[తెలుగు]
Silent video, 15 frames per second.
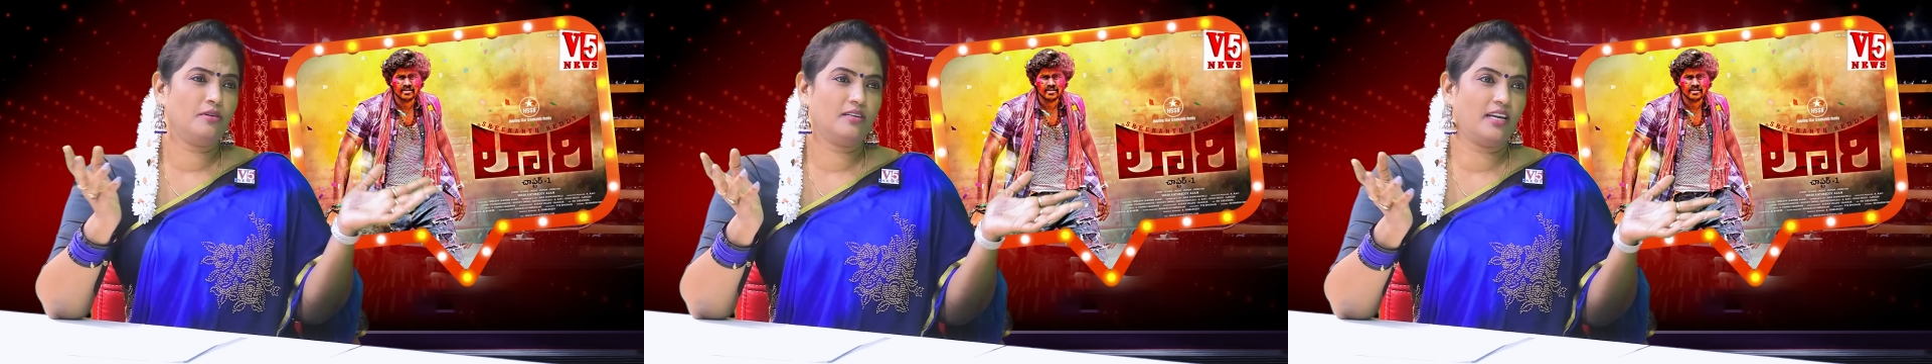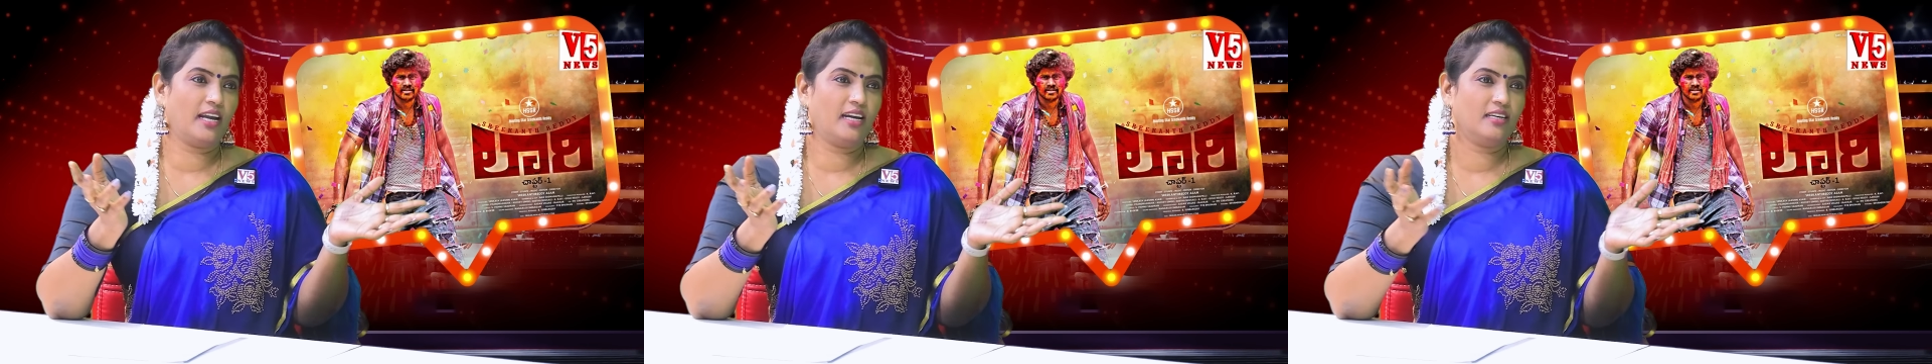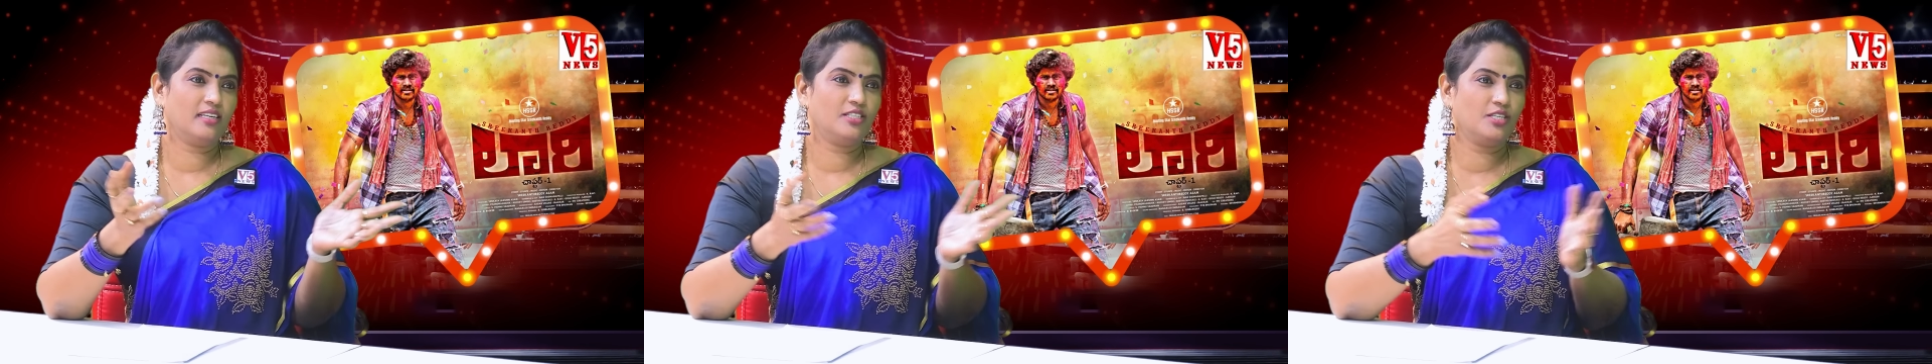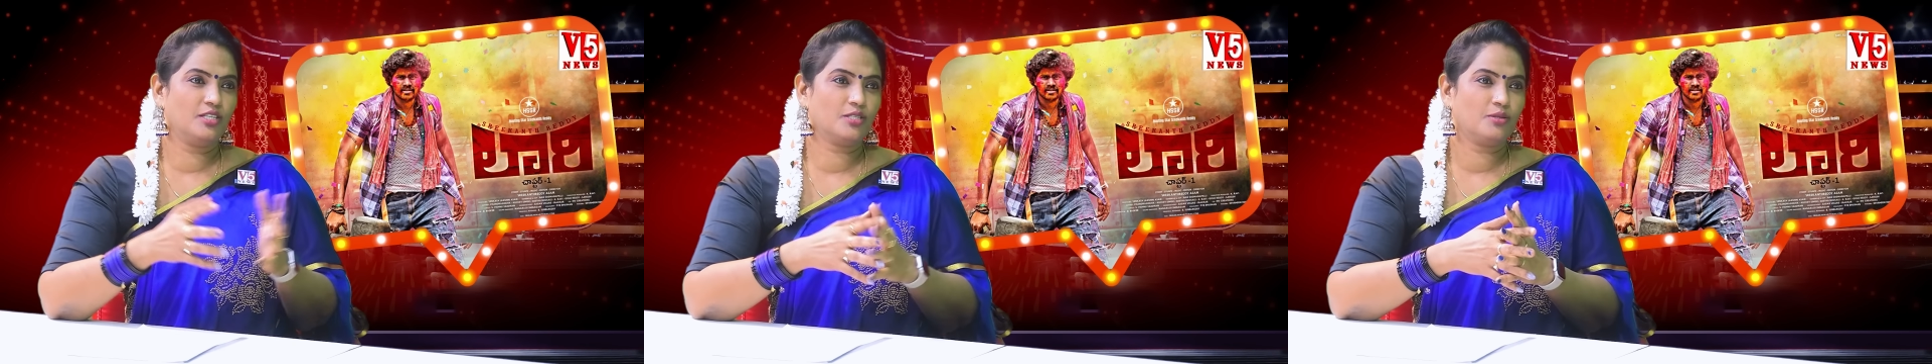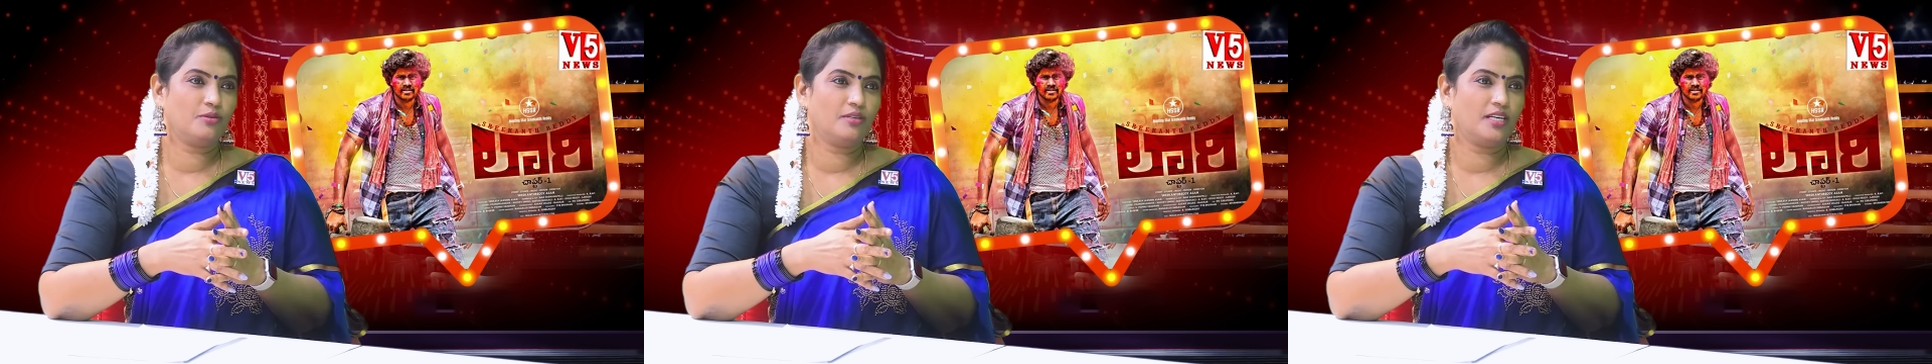గ్రాండ్గా
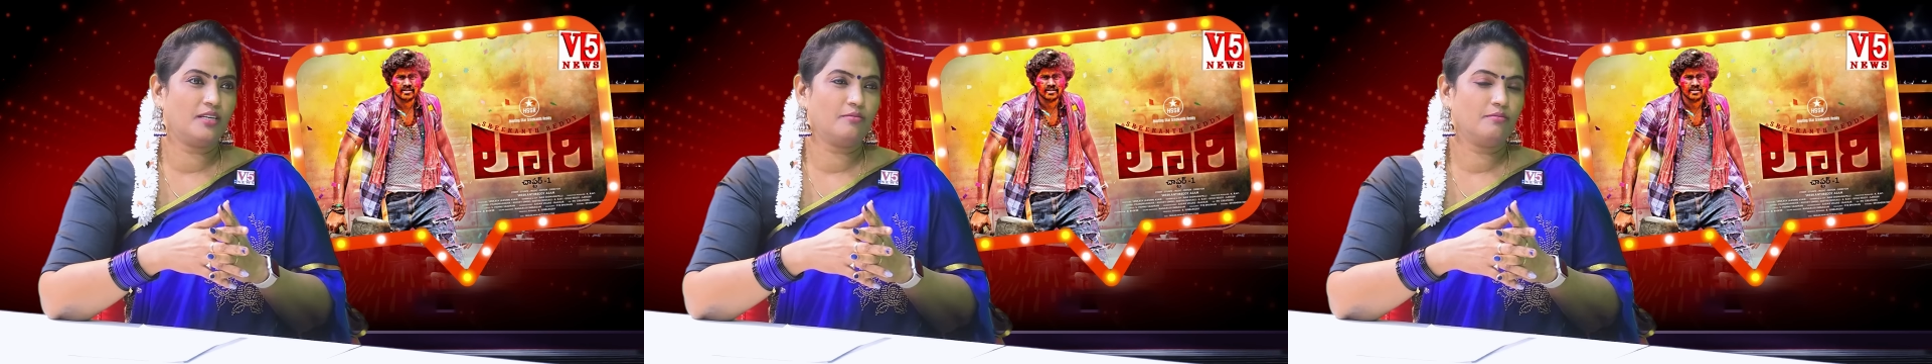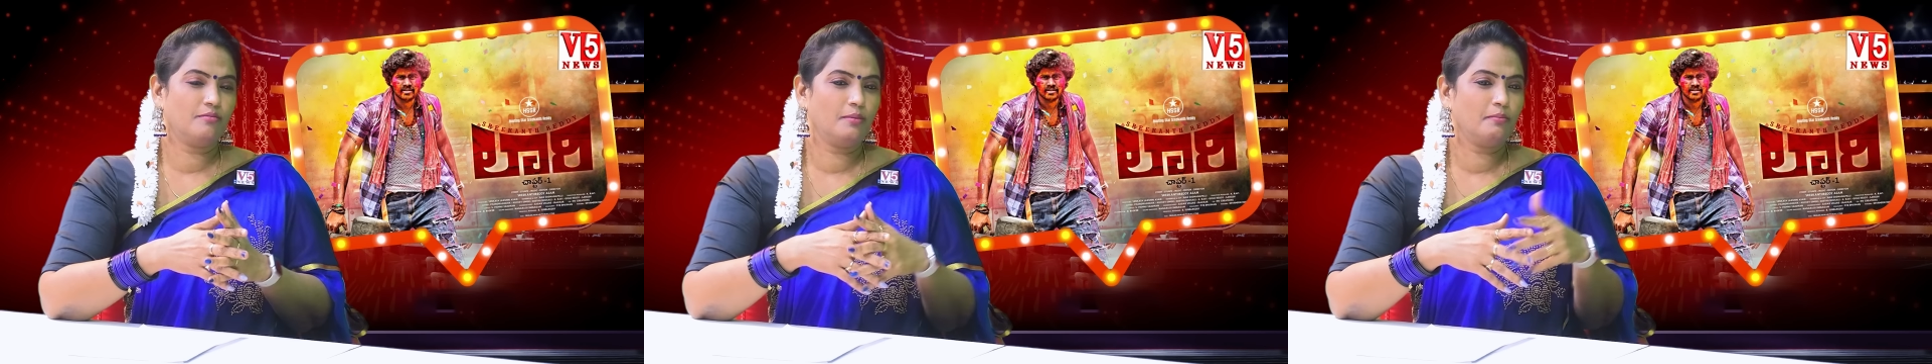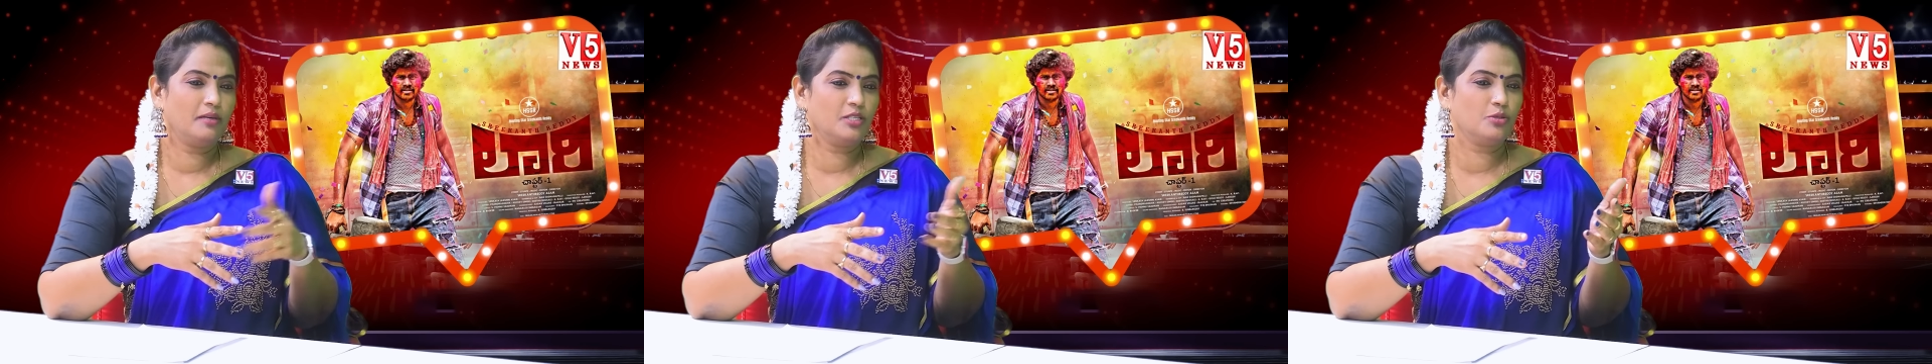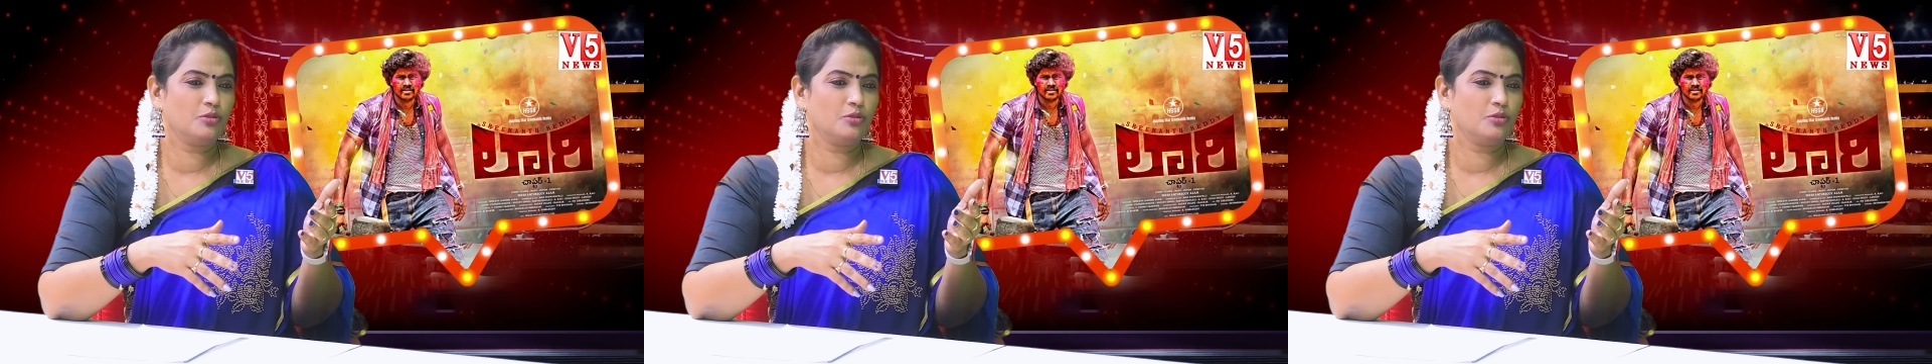చేసుకుంటారు మిమ్మల్ని